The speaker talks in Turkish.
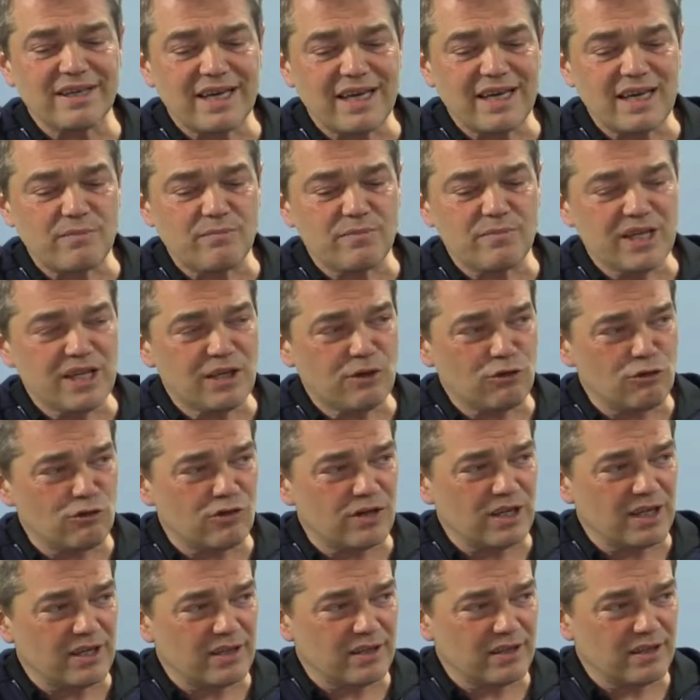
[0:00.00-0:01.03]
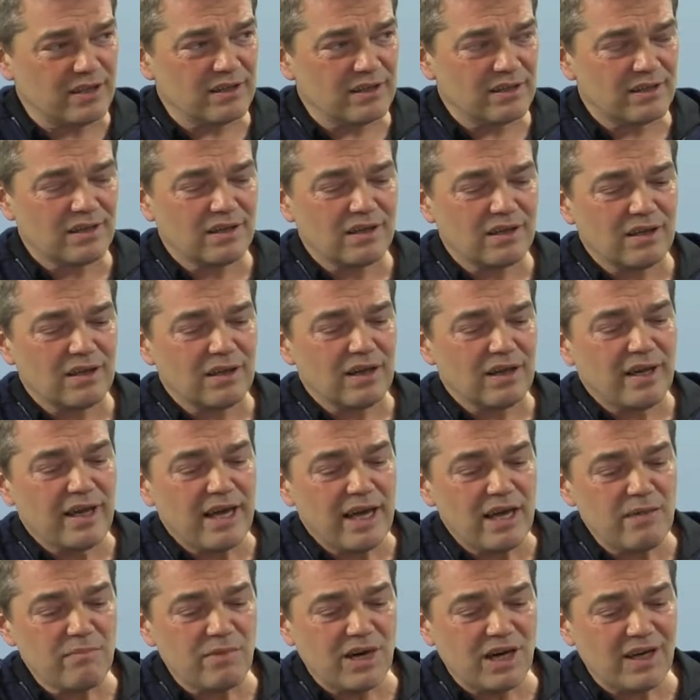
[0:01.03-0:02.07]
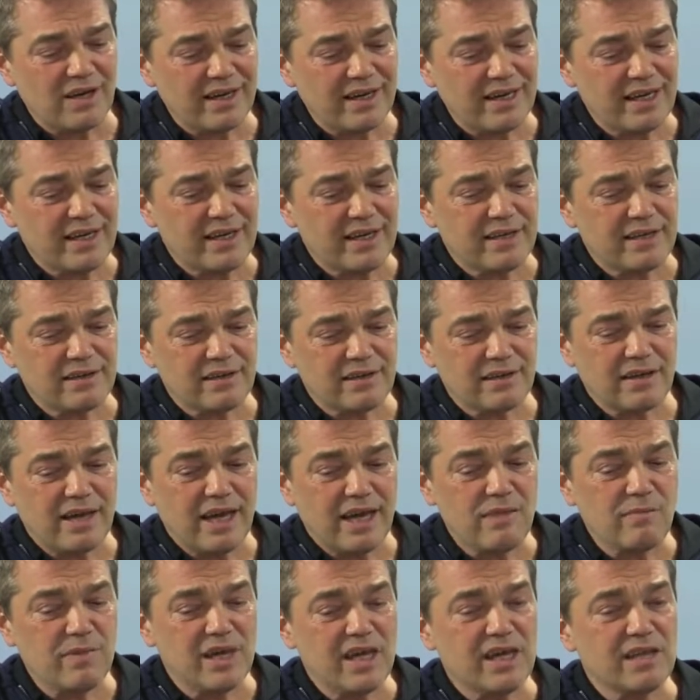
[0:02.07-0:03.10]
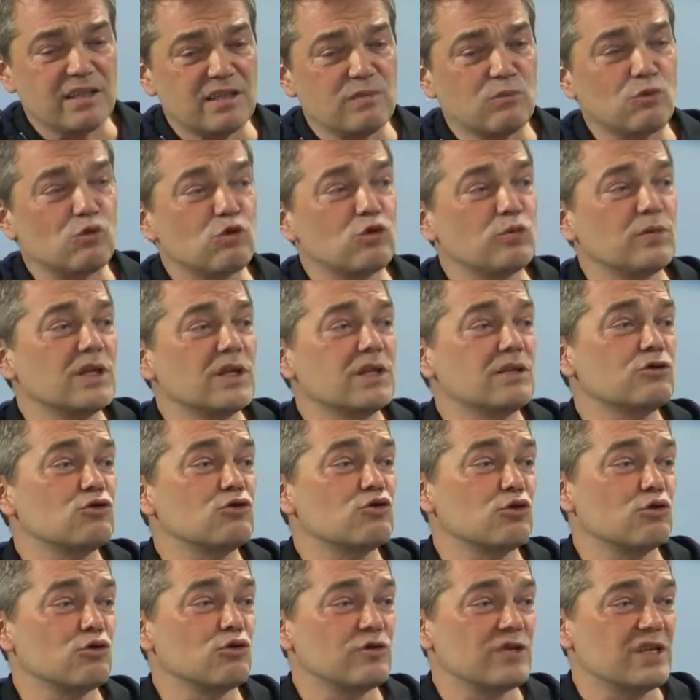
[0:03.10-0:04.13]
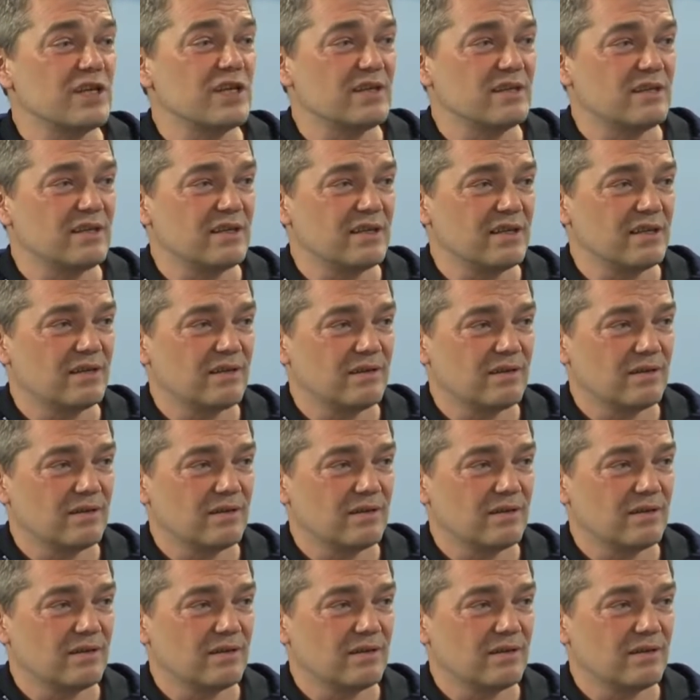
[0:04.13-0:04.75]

gelen bilgi oranı hem ailenin hem eğitim kurumlarının çok üzerinde.